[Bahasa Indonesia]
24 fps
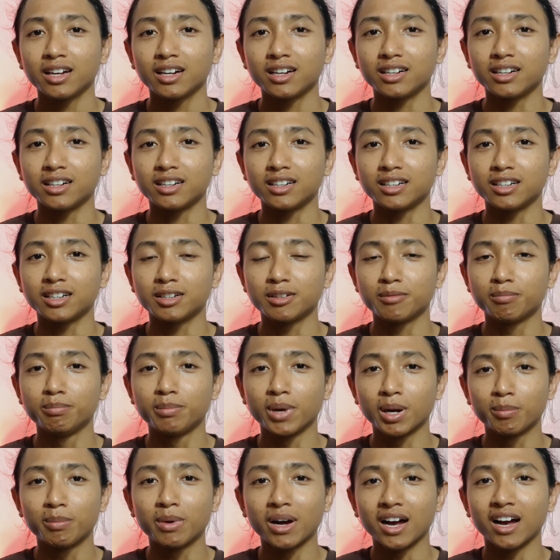uh,
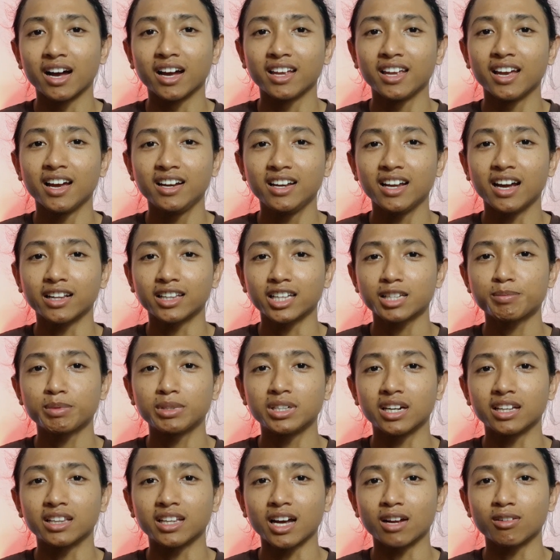berbahagia di atas
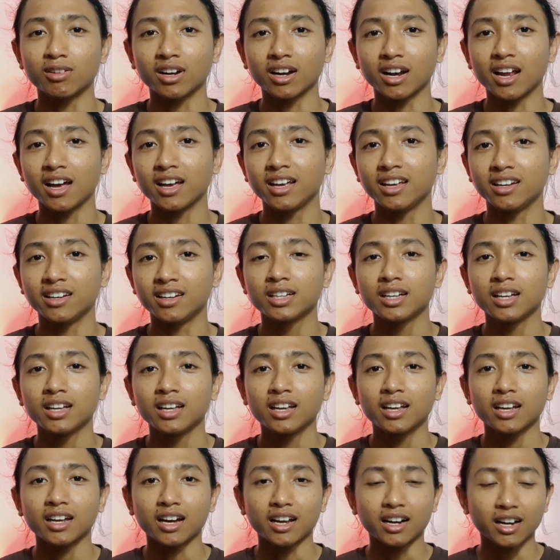penderitaan orang lain
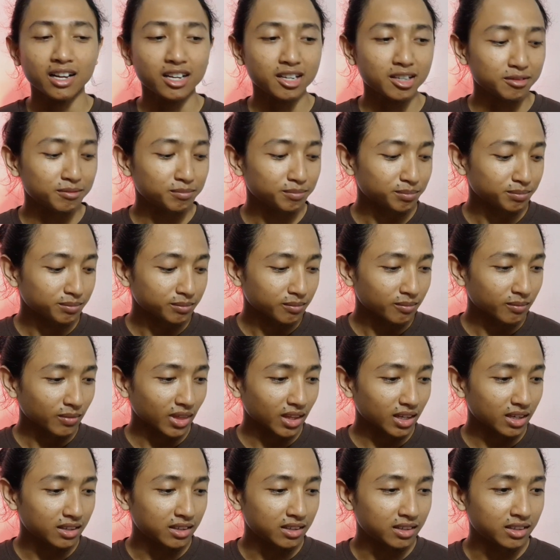karena
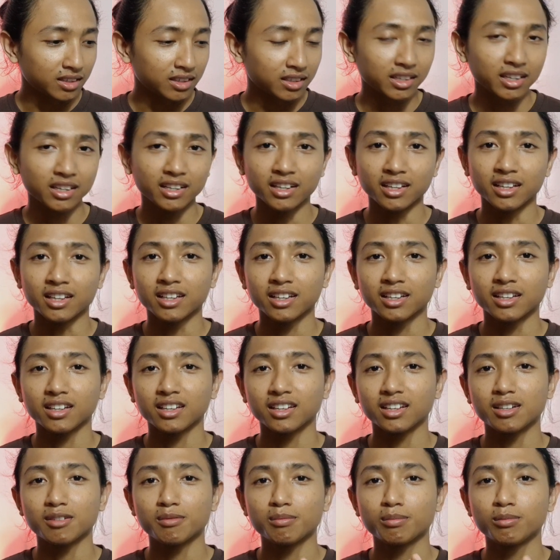uh, gini
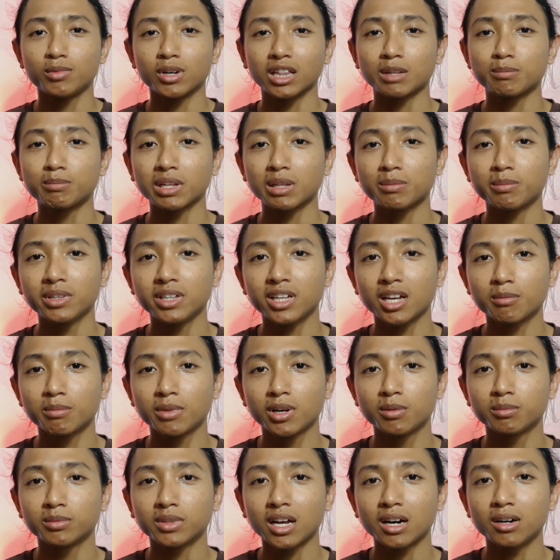buat teman-teman yang
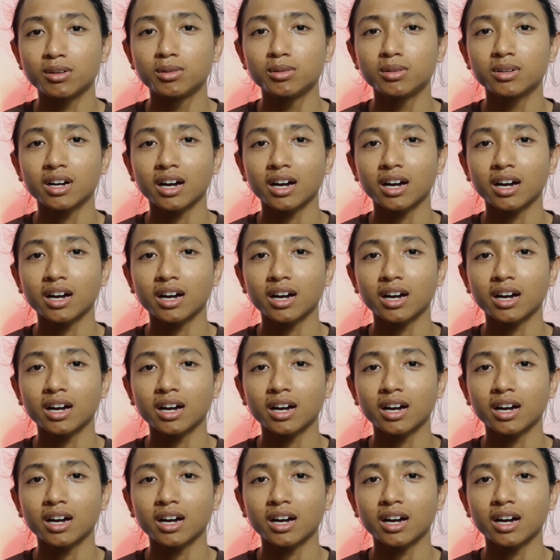belum tahu